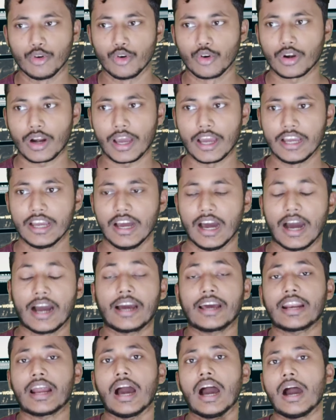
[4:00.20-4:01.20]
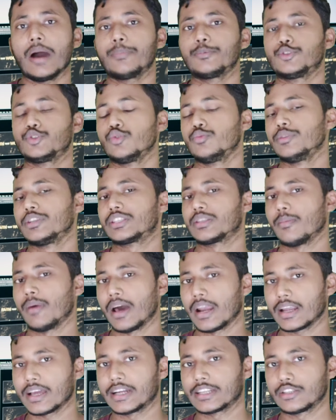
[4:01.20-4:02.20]
हो रहा है अगर आप जूम
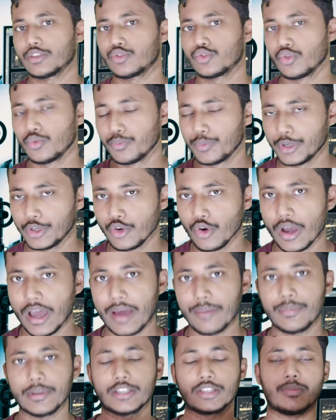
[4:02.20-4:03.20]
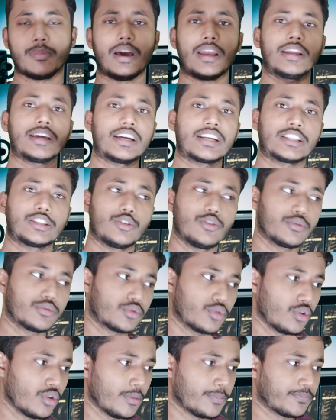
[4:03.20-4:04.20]
इस्तेमाल करते हो जूम वीडियो ऐप इस्तेमाल करते हो
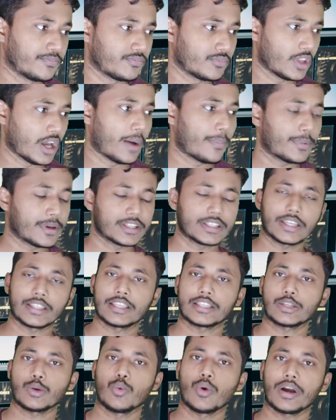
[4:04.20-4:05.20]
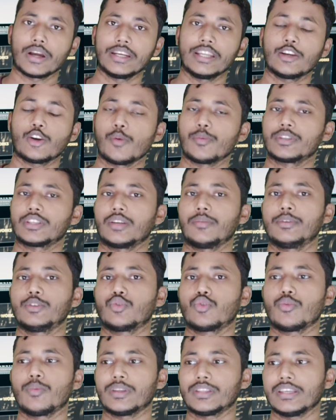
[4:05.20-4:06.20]
तो आपके साथ ऐसा हुआ कि नहीं कॉम्बिनेशन सेक्शन में
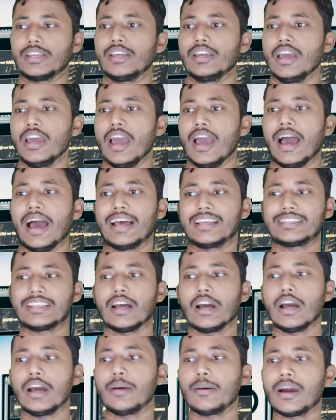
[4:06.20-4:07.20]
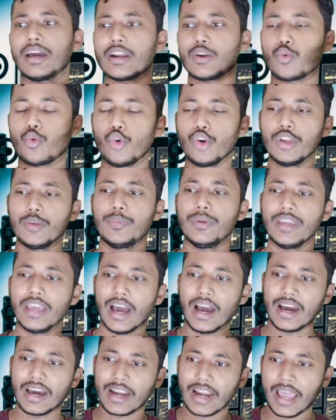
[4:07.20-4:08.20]
जरूर बताइए ऐसा अगर कोई भी
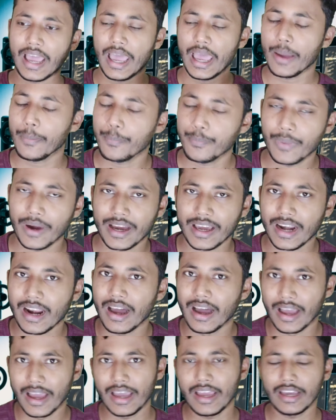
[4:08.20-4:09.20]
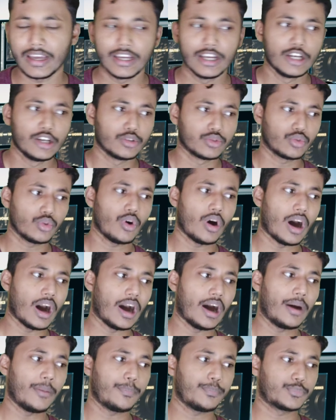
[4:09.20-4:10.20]
अगर ऐप वगैरह है तो
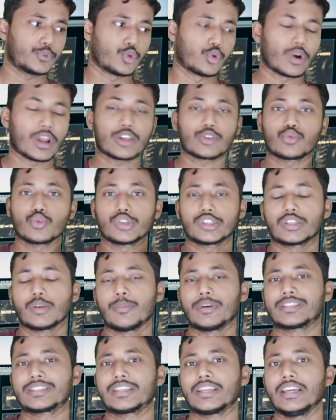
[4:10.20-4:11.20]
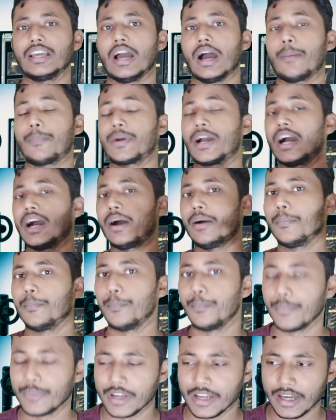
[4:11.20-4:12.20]
आप थोड़ा सोच समझ के आपका
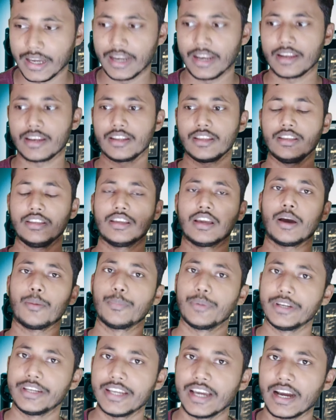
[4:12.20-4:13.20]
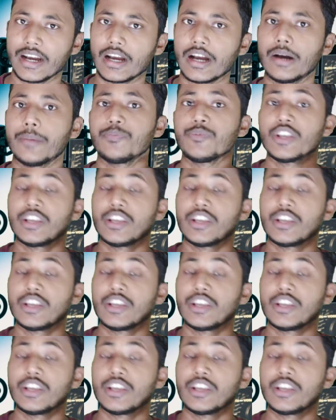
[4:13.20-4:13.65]
गैलरी या मीडिया का